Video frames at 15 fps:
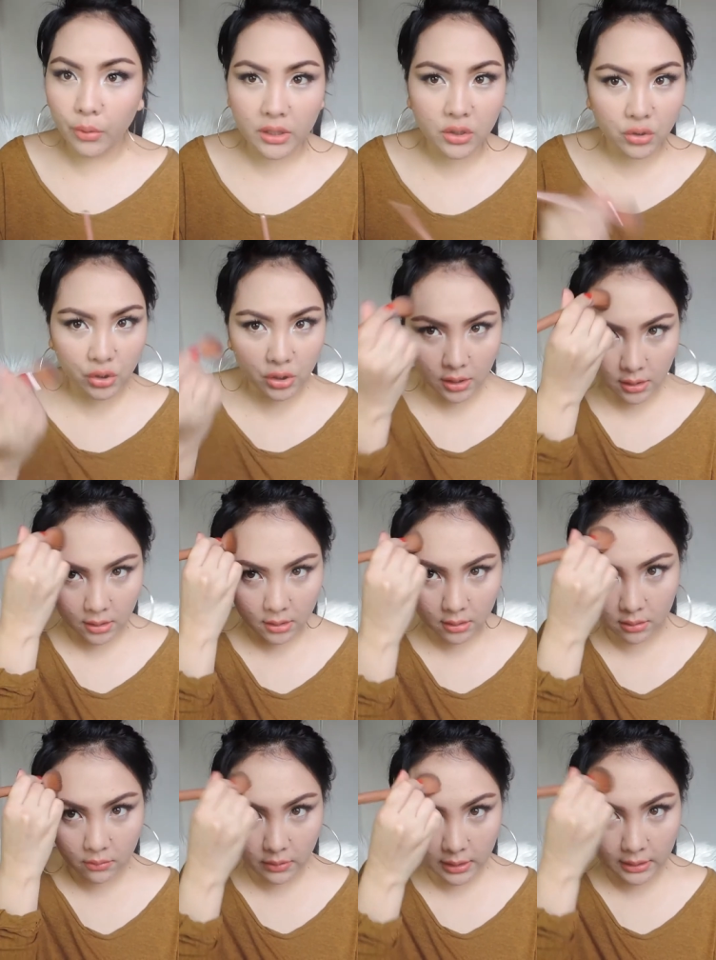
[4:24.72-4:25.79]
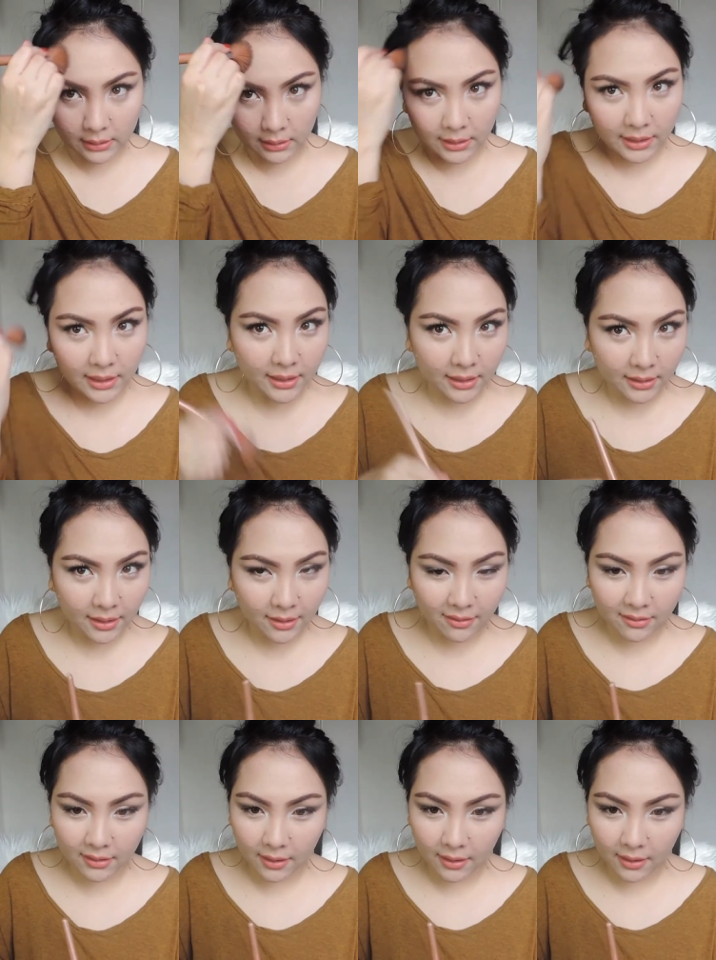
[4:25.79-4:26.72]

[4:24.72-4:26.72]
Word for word: Pwede nyo siyang, wait, lagyan natin